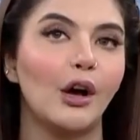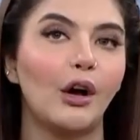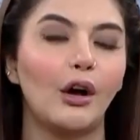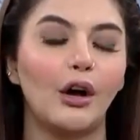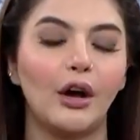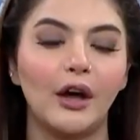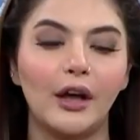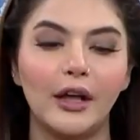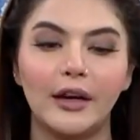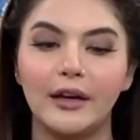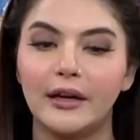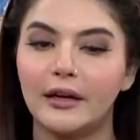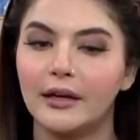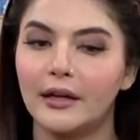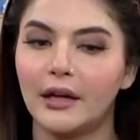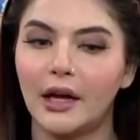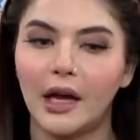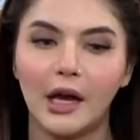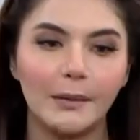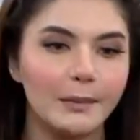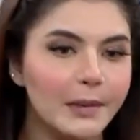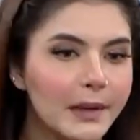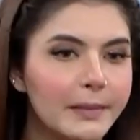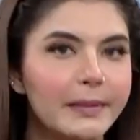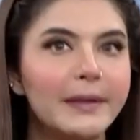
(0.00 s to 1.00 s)
और
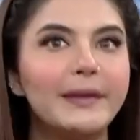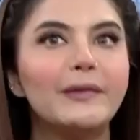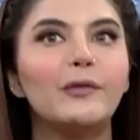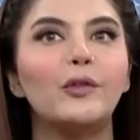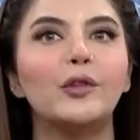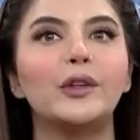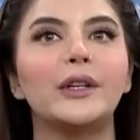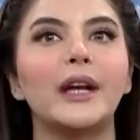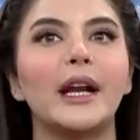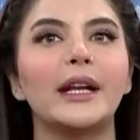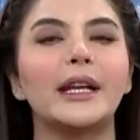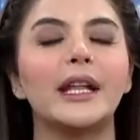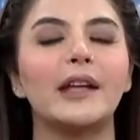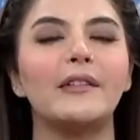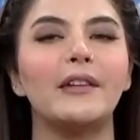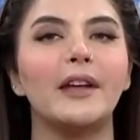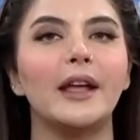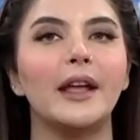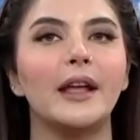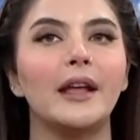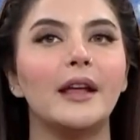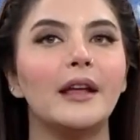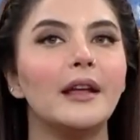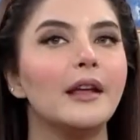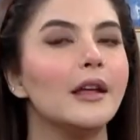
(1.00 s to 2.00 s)
अभी भी वो डटे हुए
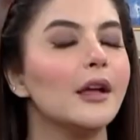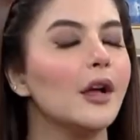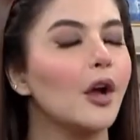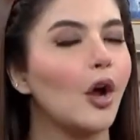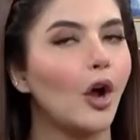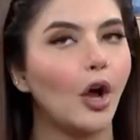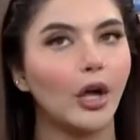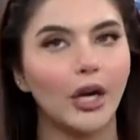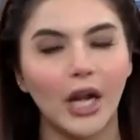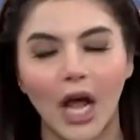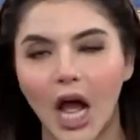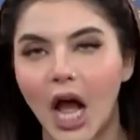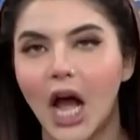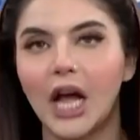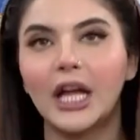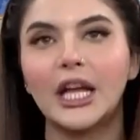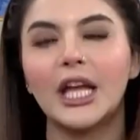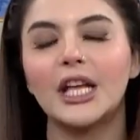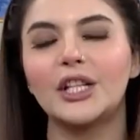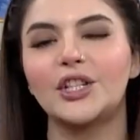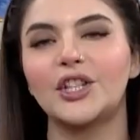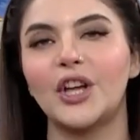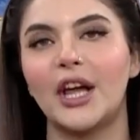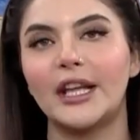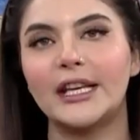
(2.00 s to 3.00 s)
हैं और
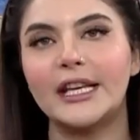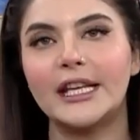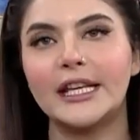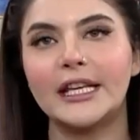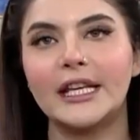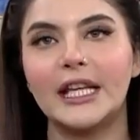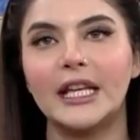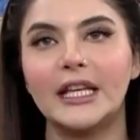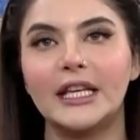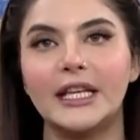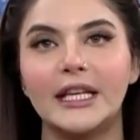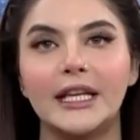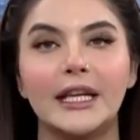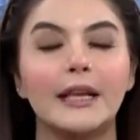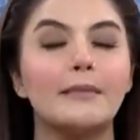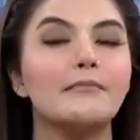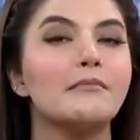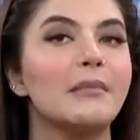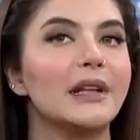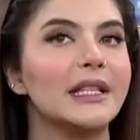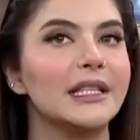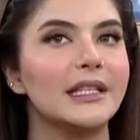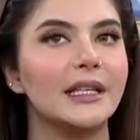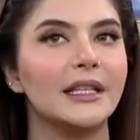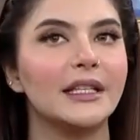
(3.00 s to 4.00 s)
आगे जाने के लिए
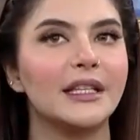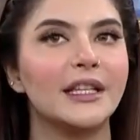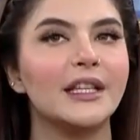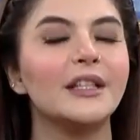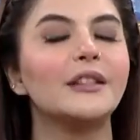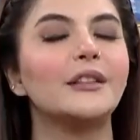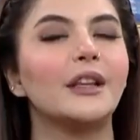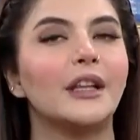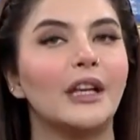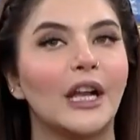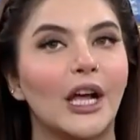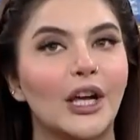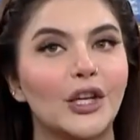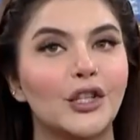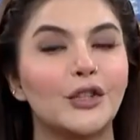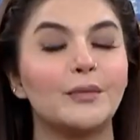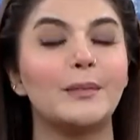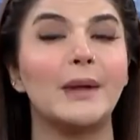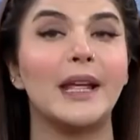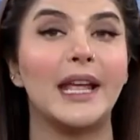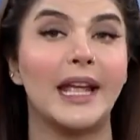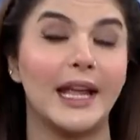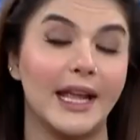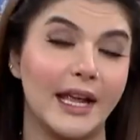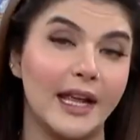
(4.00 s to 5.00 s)
मंजिल की तलाश
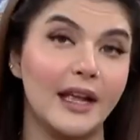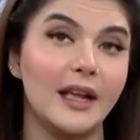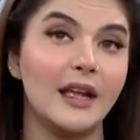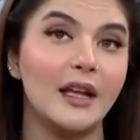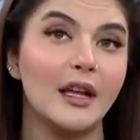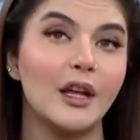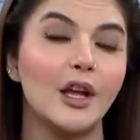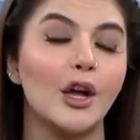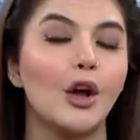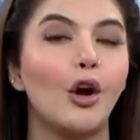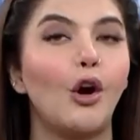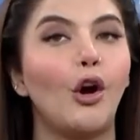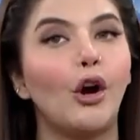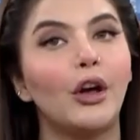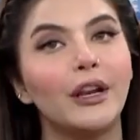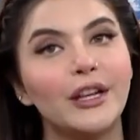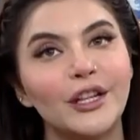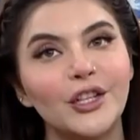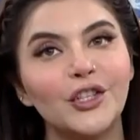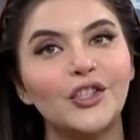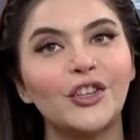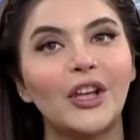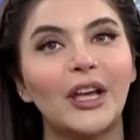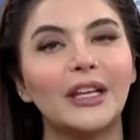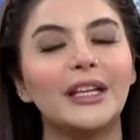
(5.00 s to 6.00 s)
में हैं और इन